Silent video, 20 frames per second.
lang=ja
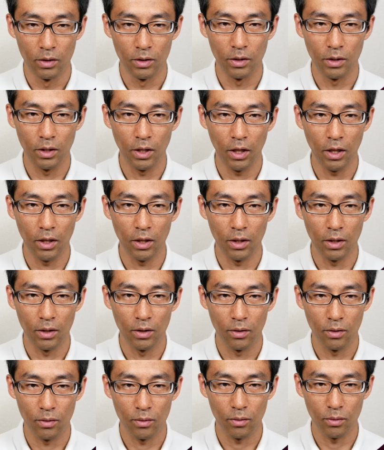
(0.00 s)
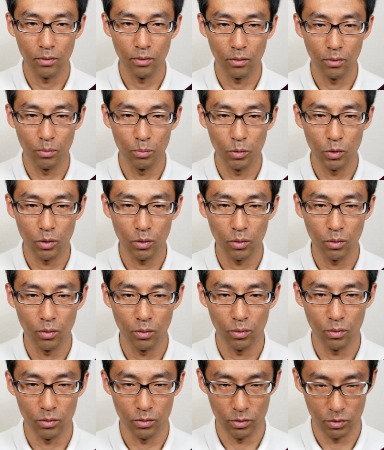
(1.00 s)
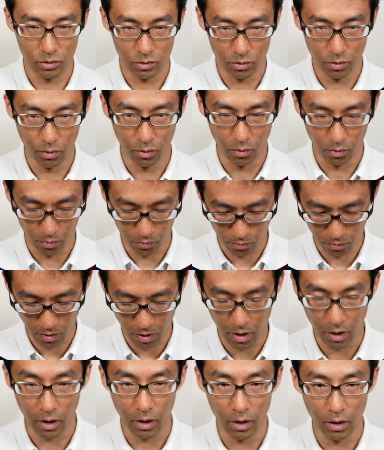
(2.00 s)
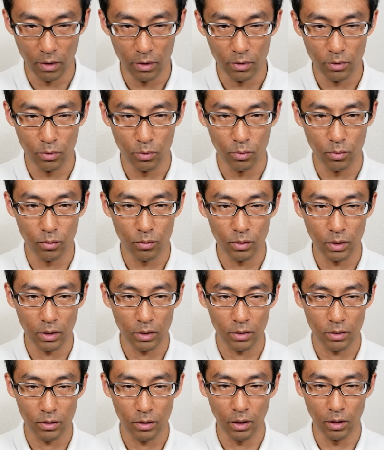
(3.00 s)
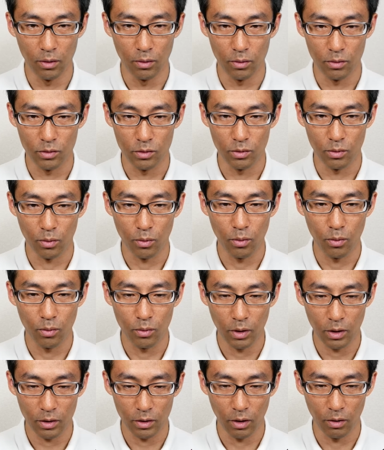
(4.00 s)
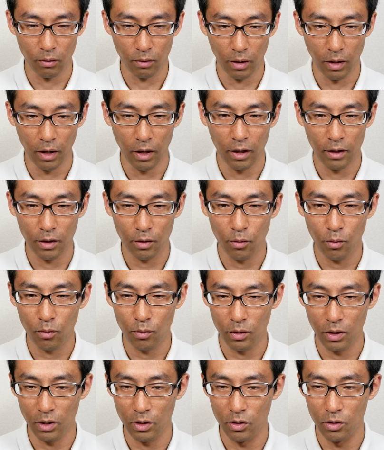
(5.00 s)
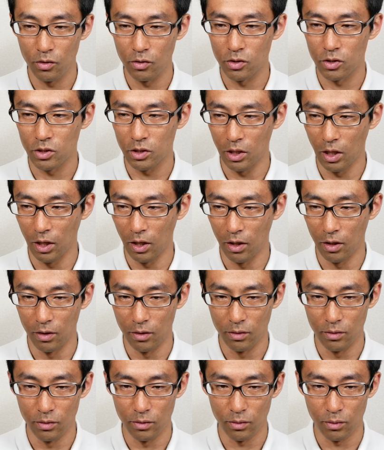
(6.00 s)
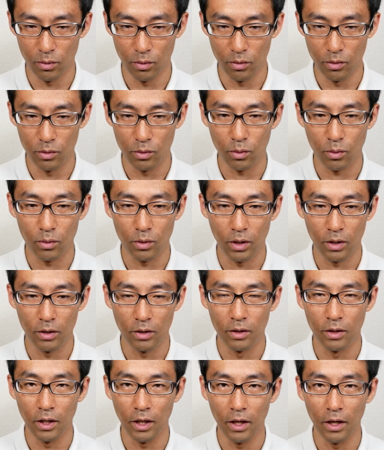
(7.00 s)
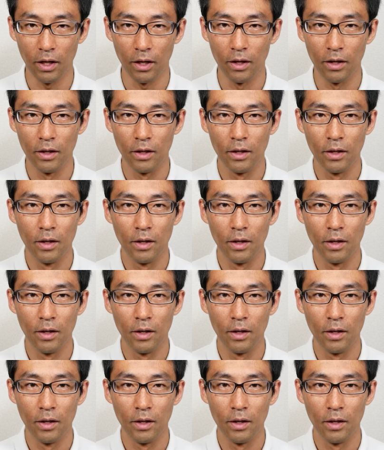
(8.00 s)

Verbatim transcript: で、このオプコードは、どうなってんのちょっとこうなってんのがあでここで入してるというとこなんで